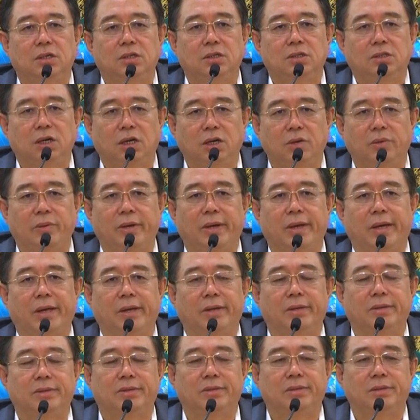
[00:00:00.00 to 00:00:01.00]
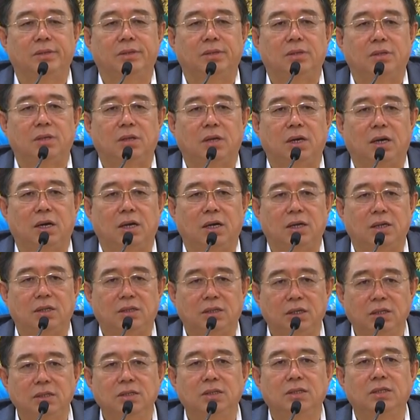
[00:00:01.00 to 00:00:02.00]
争论，而
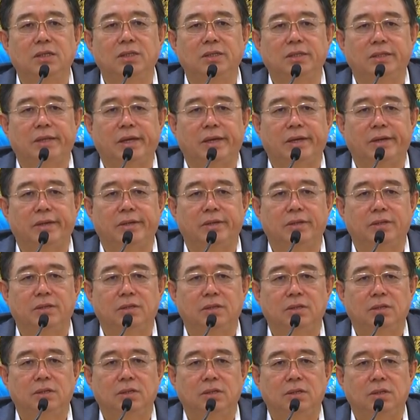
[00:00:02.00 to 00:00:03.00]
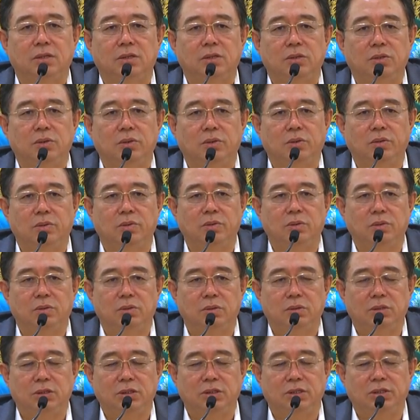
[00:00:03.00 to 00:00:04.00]
真正的用
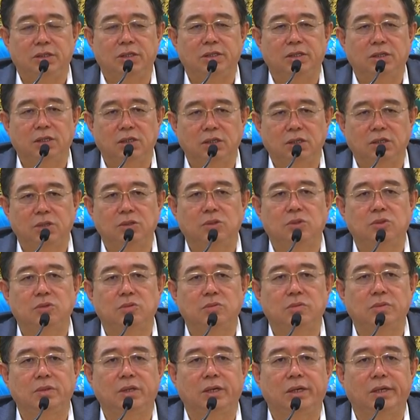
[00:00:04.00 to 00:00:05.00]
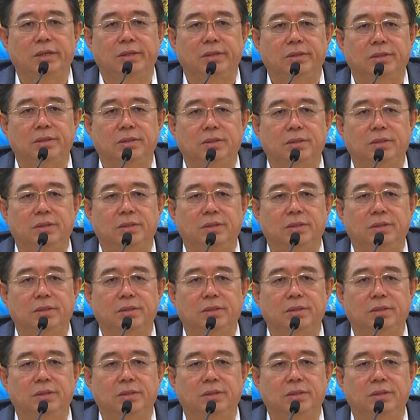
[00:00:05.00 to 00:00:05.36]
一些特殊的